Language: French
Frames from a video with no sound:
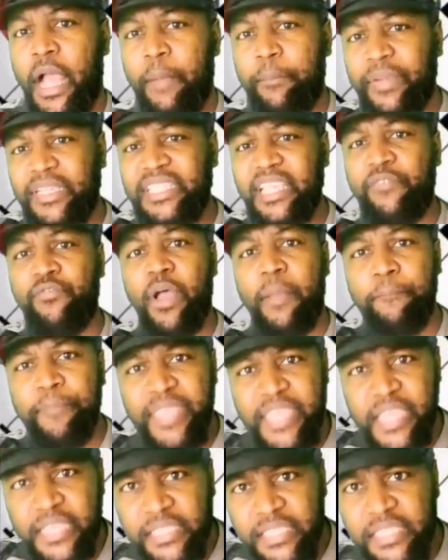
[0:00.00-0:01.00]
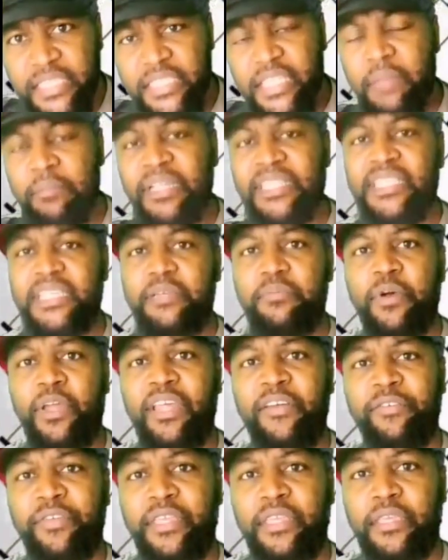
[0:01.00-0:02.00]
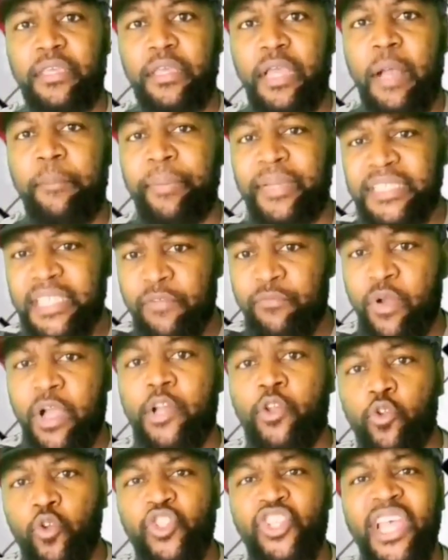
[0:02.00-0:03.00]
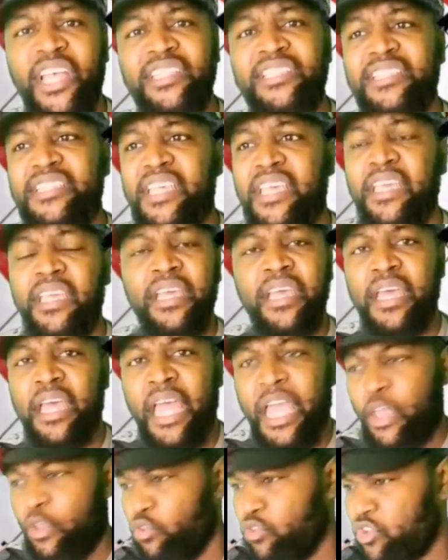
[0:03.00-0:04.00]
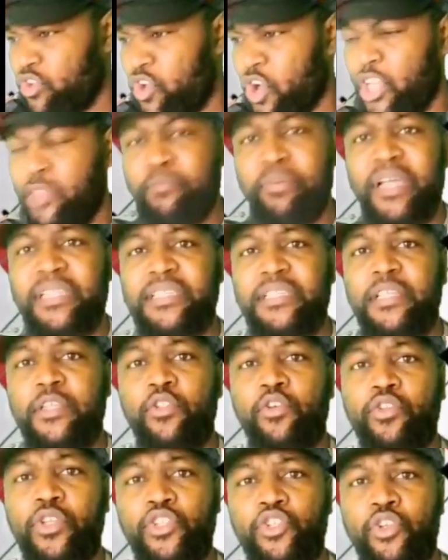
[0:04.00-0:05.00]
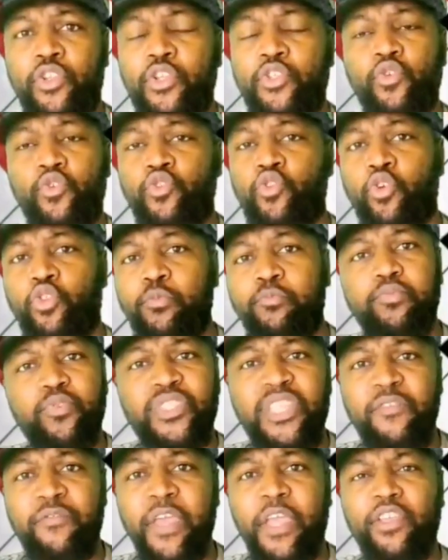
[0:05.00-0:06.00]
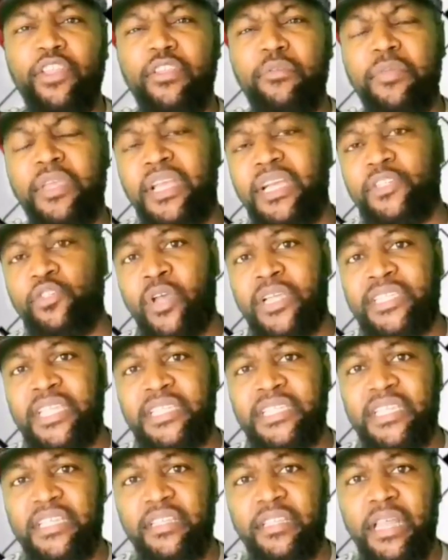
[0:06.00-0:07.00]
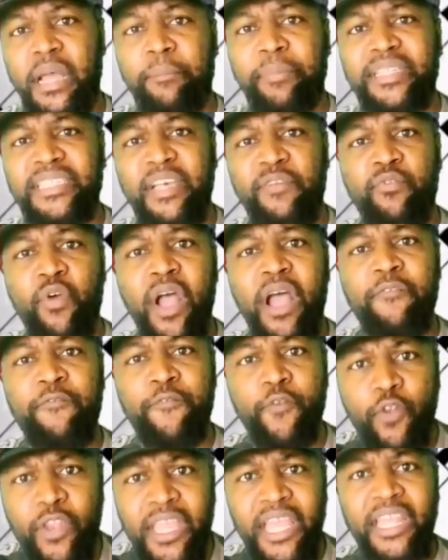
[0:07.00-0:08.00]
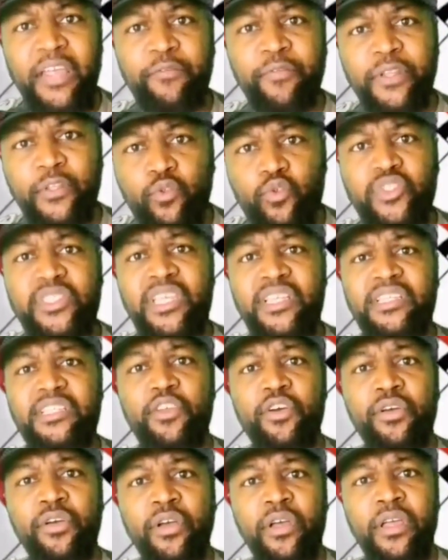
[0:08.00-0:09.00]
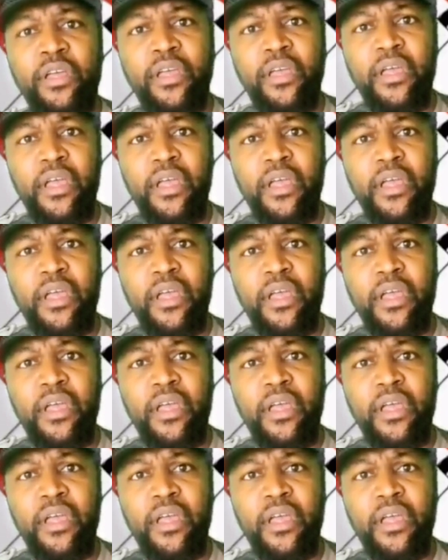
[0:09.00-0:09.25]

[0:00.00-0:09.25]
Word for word: après avoir pillé systématiquement l'Afrique, après avoir clochardisé une grande partie de notre jeunesse aujourd'hui poussée vers une immigration assassine, après avoir volé à l'Afrique tous ses leaders,